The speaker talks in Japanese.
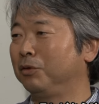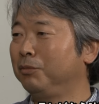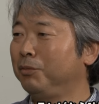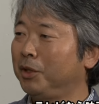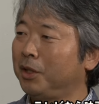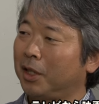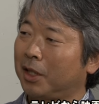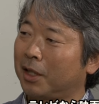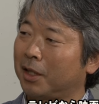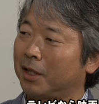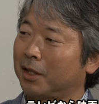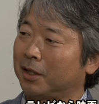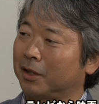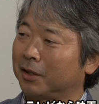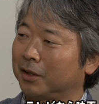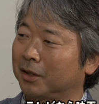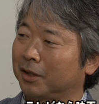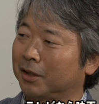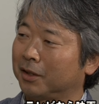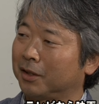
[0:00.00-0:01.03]
海が
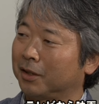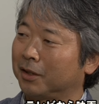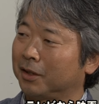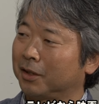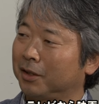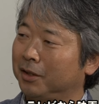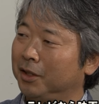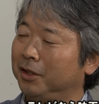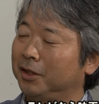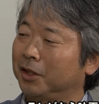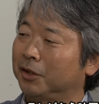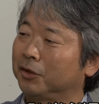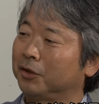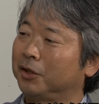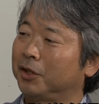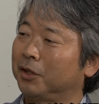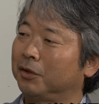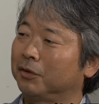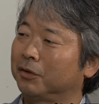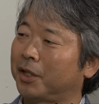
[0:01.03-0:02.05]
隣接
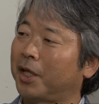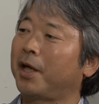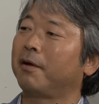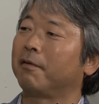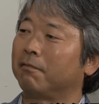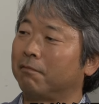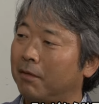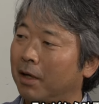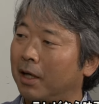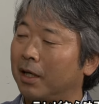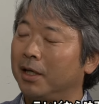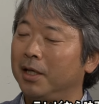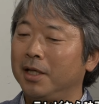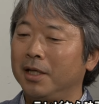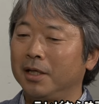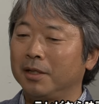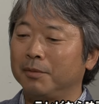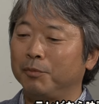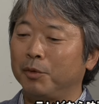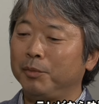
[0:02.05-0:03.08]
している県は
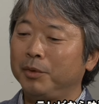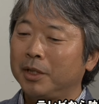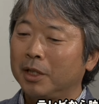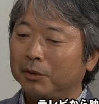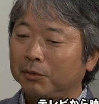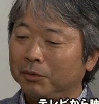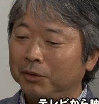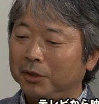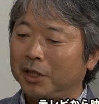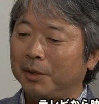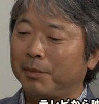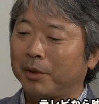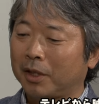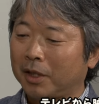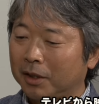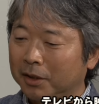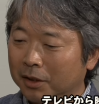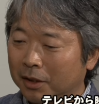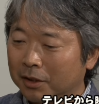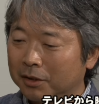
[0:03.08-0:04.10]
港に行けば
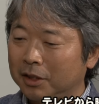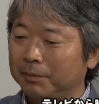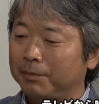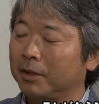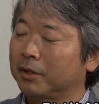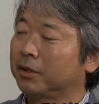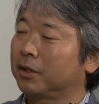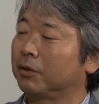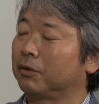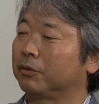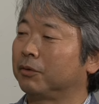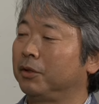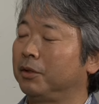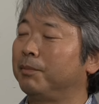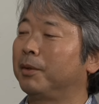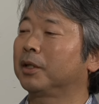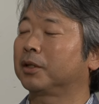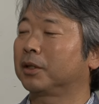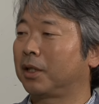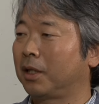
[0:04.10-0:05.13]
必ず被爆者の人い
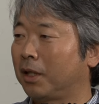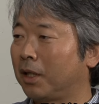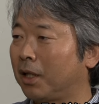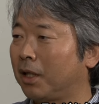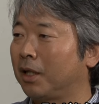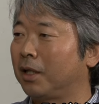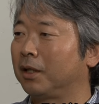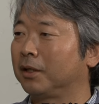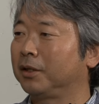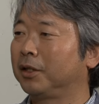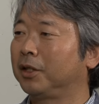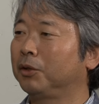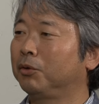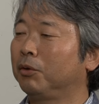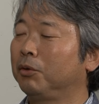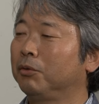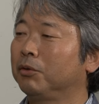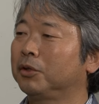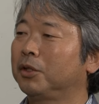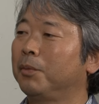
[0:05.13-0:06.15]
ますから、聞き
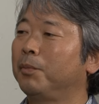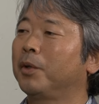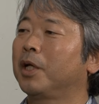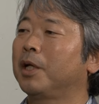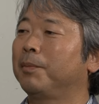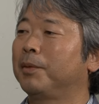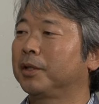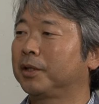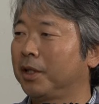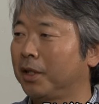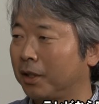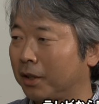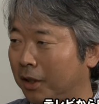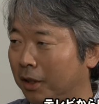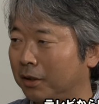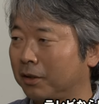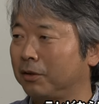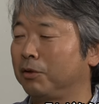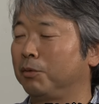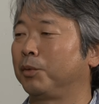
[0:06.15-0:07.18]
取りをしてもらえません
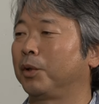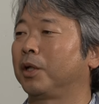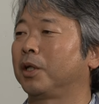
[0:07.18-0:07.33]
かっていう呼